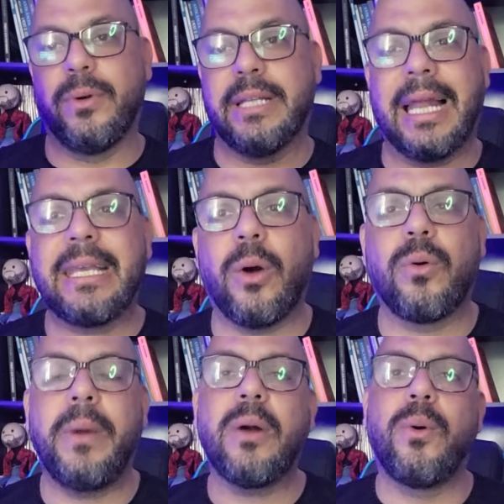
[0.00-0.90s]
Quando ela quer
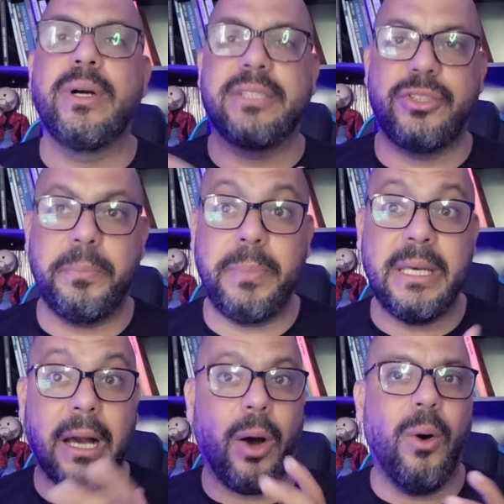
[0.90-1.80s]
alguma coisa, de birra,